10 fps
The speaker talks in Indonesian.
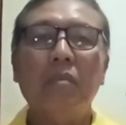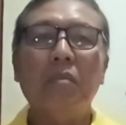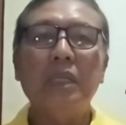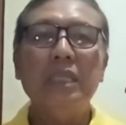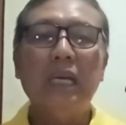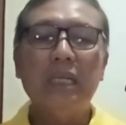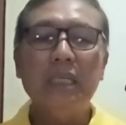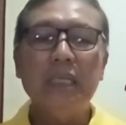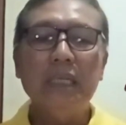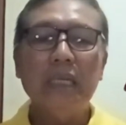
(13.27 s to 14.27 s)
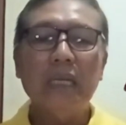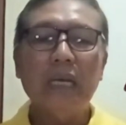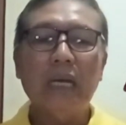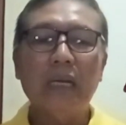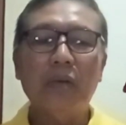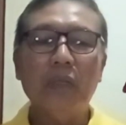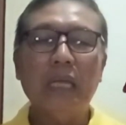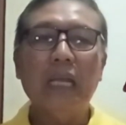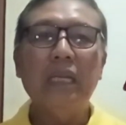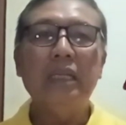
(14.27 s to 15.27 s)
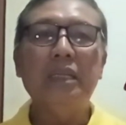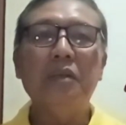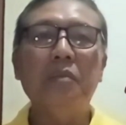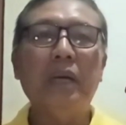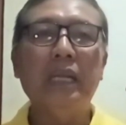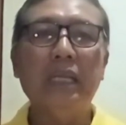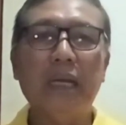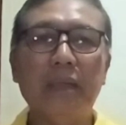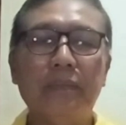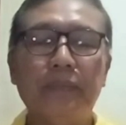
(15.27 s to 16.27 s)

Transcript: Menjadi anggota Legio Maria.